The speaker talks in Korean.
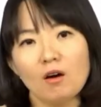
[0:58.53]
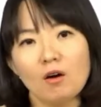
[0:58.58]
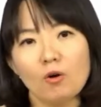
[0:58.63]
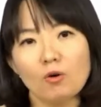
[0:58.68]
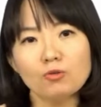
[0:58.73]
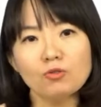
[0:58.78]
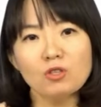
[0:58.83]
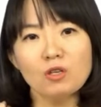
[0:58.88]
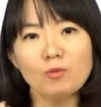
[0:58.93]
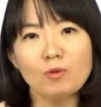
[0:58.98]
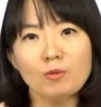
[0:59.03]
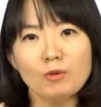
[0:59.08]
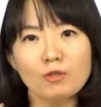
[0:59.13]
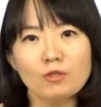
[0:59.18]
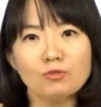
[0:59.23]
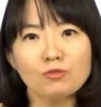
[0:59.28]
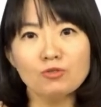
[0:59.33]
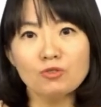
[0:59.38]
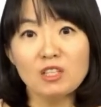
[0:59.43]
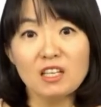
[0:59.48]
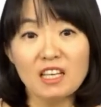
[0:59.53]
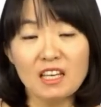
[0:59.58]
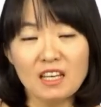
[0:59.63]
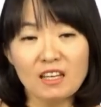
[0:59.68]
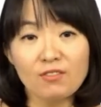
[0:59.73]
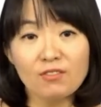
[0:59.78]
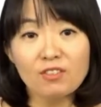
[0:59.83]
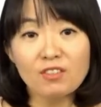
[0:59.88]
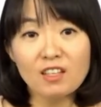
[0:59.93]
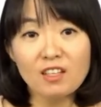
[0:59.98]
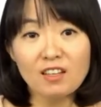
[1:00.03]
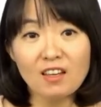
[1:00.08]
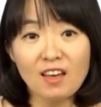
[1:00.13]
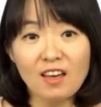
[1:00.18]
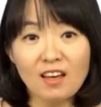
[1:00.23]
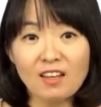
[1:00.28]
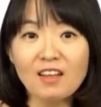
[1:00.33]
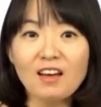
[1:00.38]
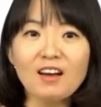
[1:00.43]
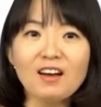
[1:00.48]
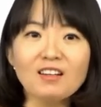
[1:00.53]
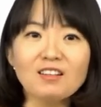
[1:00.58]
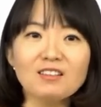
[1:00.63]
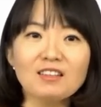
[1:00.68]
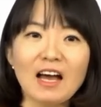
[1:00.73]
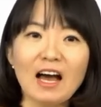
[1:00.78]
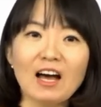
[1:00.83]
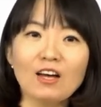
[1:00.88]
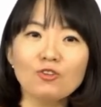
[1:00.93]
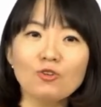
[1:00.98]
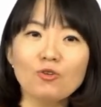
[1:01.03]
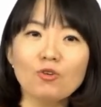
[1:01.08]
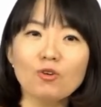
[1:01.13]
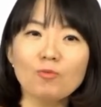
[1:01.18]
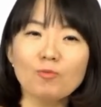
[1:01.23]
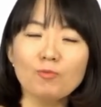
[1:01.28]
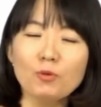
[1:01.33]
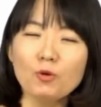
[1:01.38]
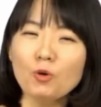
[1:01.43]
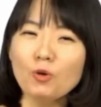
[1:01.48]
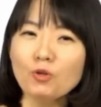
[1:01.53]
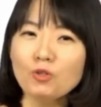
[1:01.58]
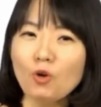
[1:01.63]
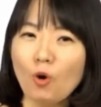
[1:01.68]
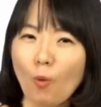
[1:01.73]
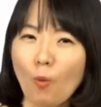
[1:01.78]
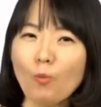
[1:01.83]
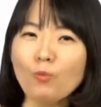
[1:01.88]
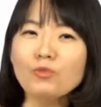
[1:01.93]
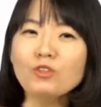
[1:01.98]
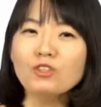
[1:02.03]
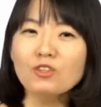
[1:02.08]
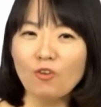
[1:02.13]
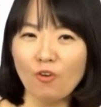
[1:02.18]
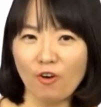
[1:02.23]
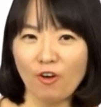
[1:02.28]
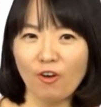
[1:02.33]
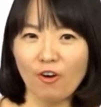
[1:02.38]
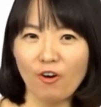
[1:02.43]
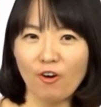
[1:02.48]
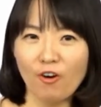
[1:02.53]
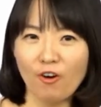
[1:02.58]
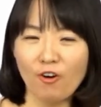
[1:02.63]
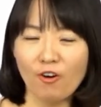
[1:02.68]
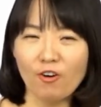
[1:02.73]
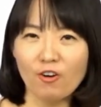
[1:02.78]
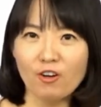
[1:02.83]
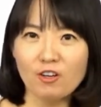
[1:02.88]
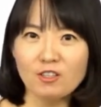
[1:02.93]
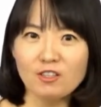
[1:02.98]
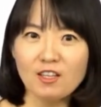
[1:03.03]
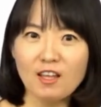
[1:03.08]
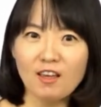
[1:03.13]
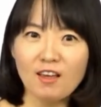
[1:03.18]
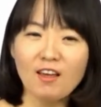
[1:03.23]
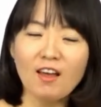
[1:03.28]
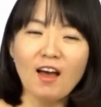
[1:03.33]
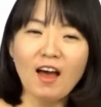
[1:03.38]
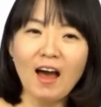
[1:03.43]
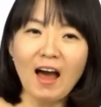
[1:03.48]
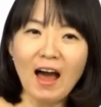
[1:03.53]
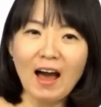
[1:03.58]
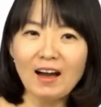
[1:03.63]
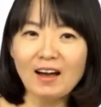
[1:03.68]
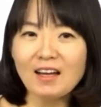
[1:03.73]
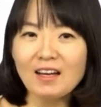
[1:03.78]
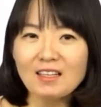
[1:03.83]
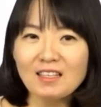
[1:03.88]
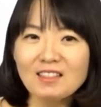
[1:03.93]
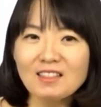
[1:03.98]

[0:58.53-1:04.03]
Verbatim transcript: 어떻게 보면 은굿 이브닝에 해당하는 단어 표현이 없는 거예요. 근데 아까